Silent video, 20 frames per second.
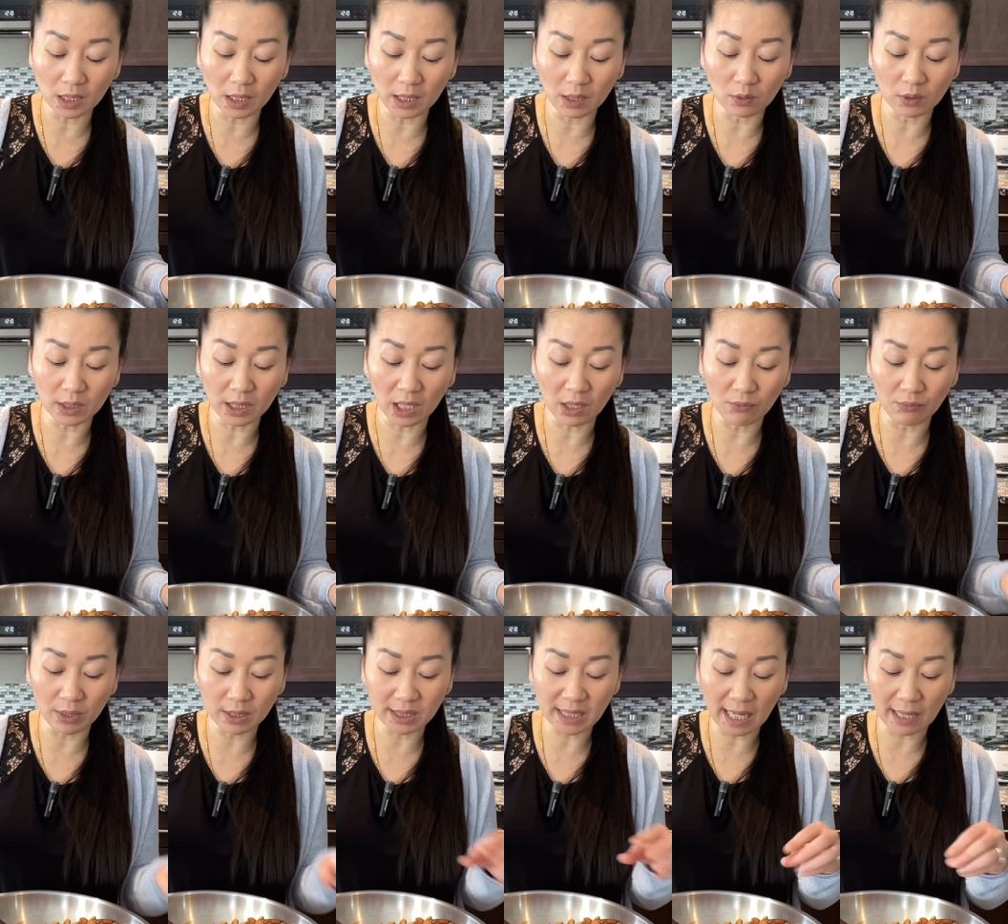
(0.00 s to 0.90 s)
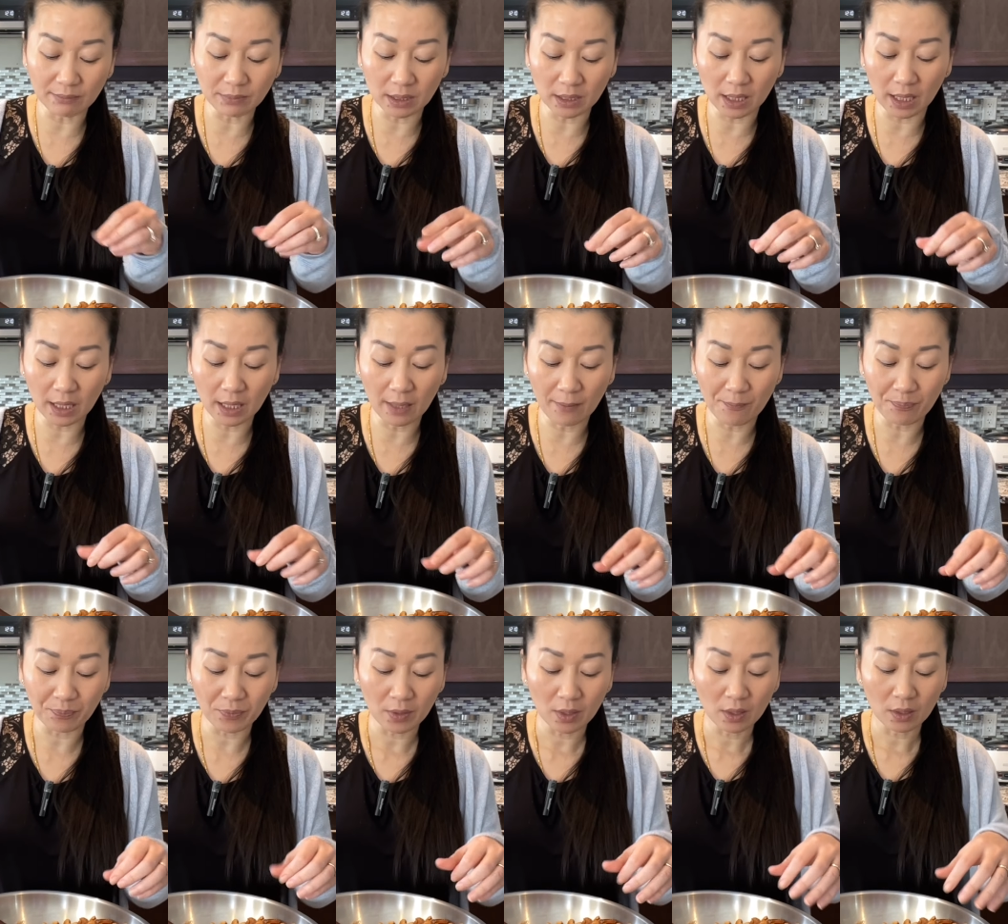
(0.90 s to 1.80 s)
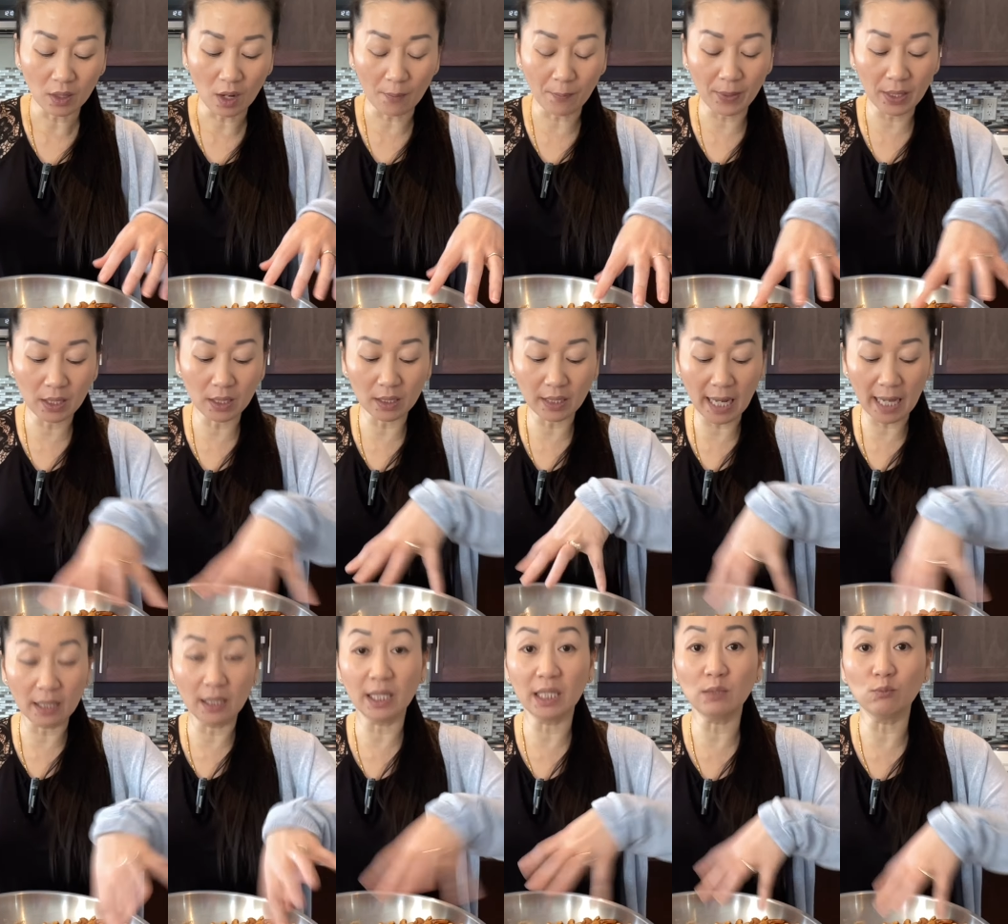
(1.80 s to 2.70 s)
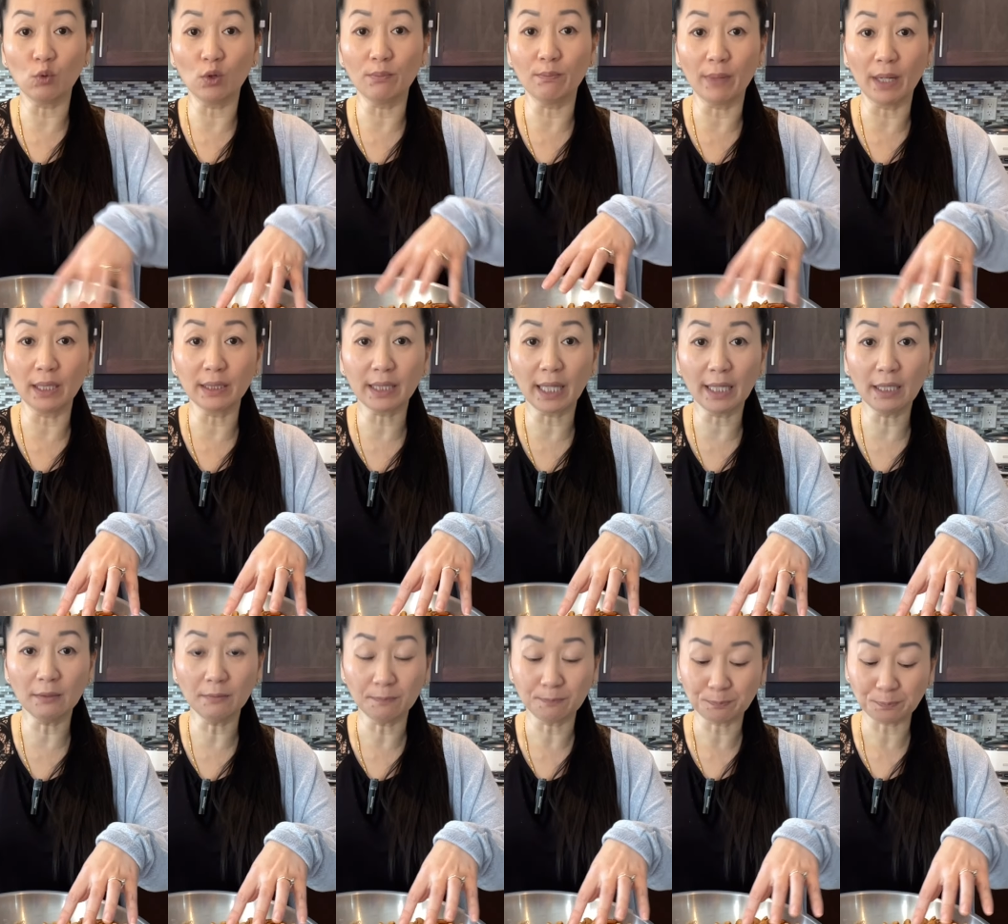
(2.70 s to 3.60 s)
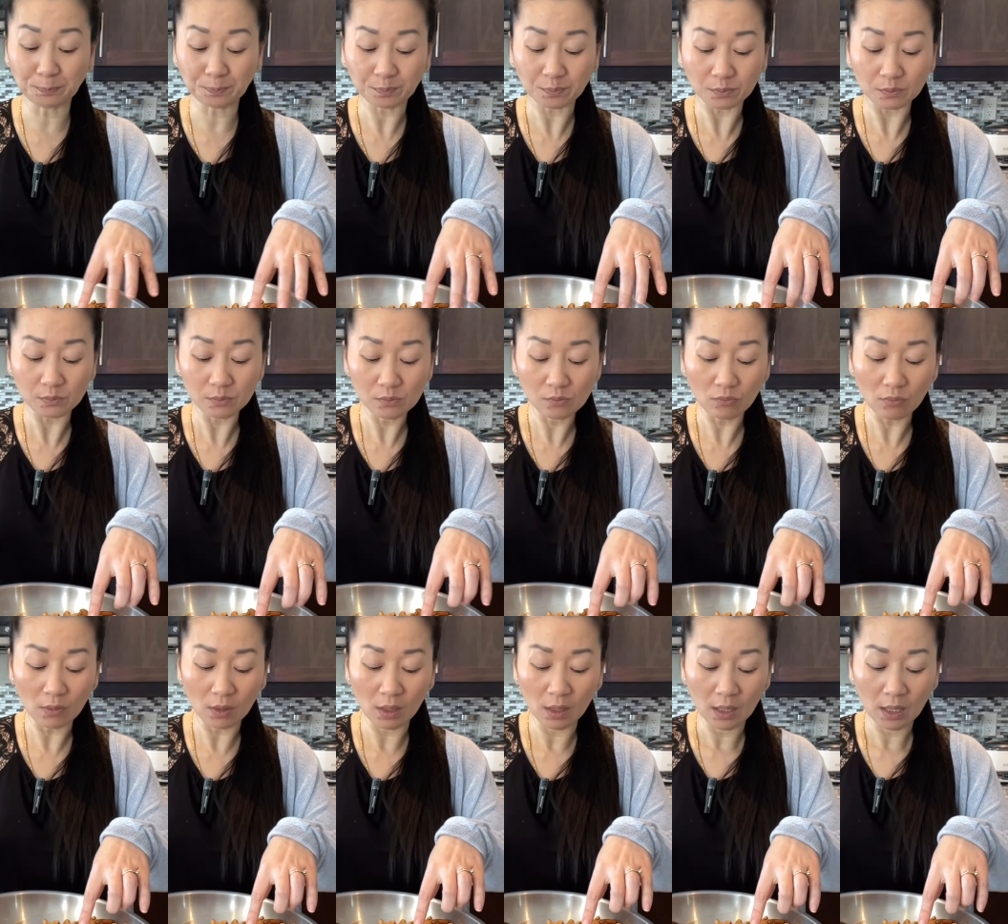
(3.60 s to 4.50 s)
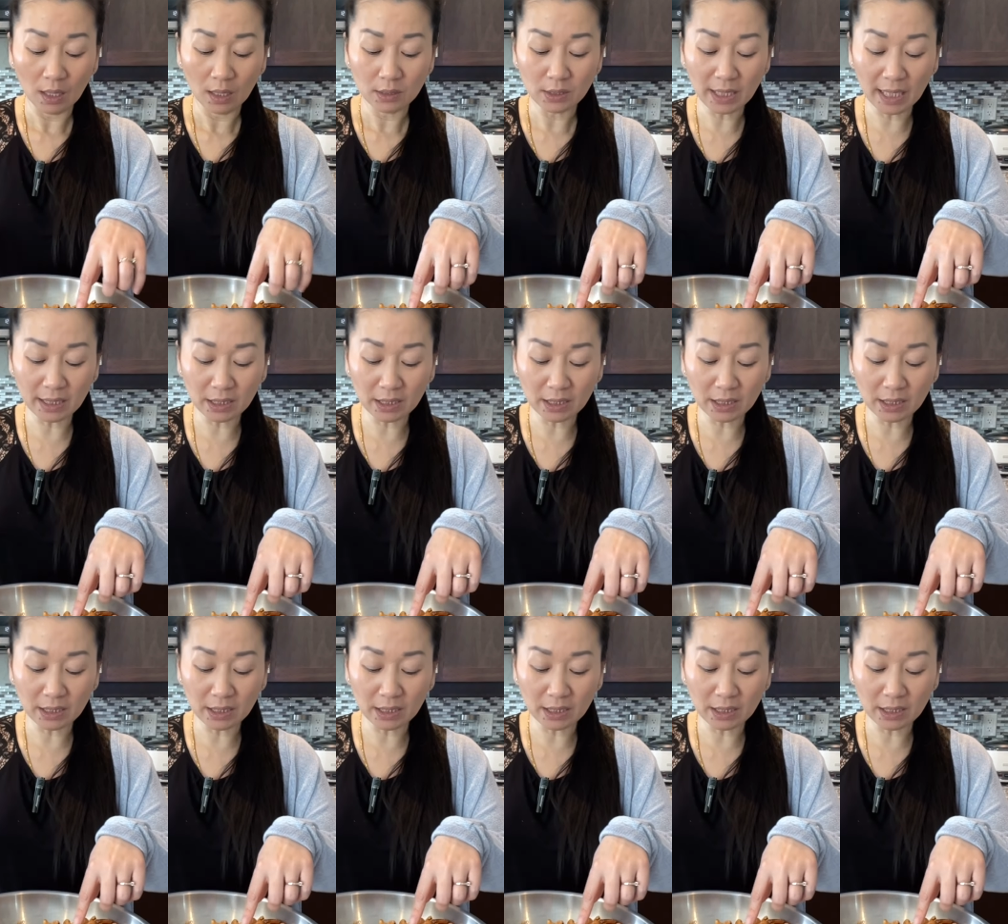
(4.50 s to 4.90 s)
rồi tới việc sao tịch tịch á đọc bây giờ đã lên muối bờ tới chăn